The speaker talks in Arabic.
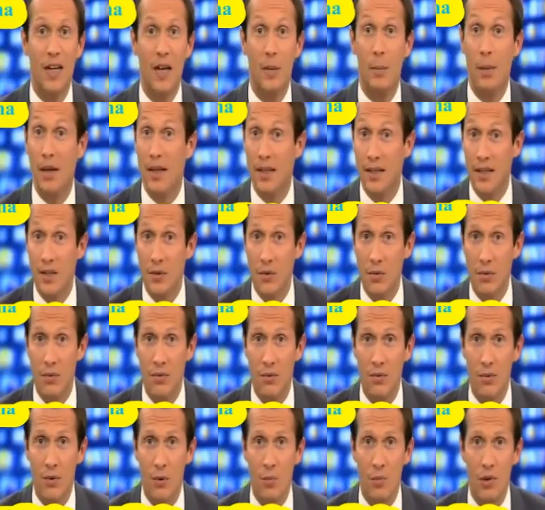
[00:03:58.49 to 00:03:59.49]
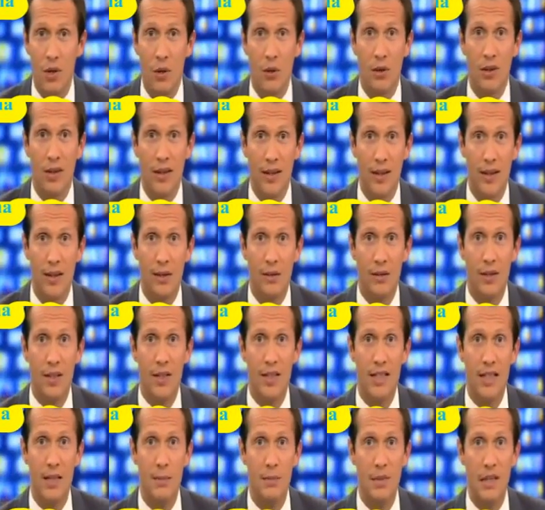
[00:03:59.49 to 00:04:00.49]
أركن تجا
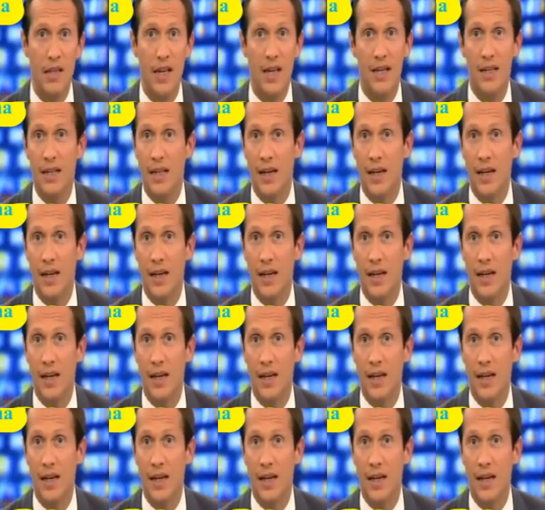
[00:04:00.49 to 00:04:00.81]
يلمان